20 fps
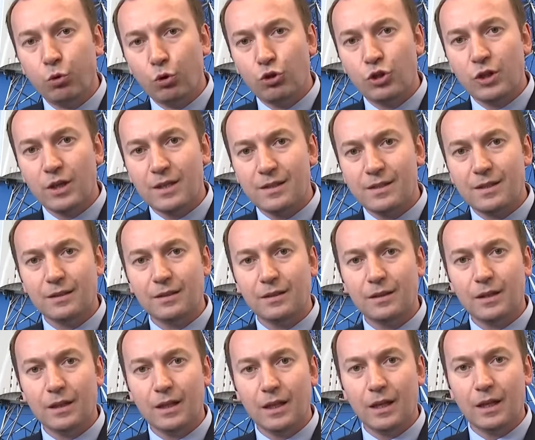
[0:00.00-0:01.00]
bu
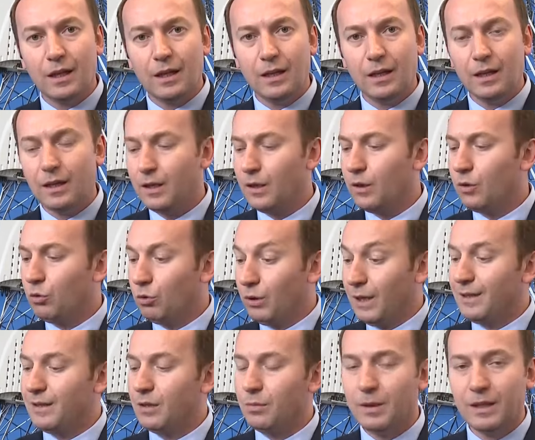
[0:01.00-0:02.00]
cihazın e,
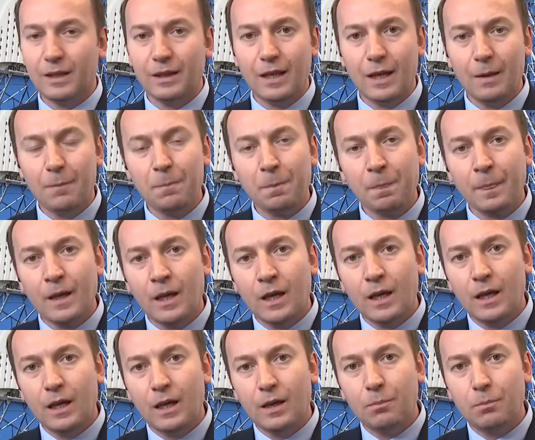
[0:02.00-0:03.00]
üretiminde
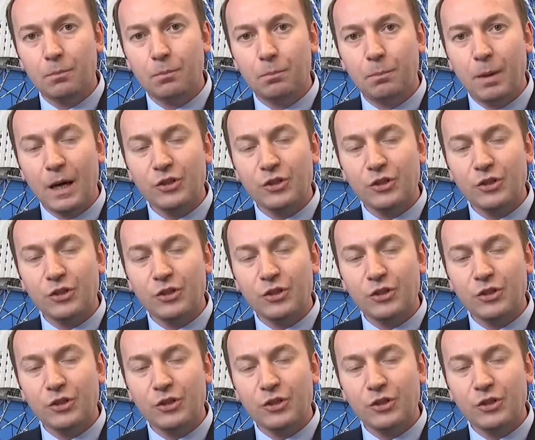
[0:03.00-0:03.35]
e,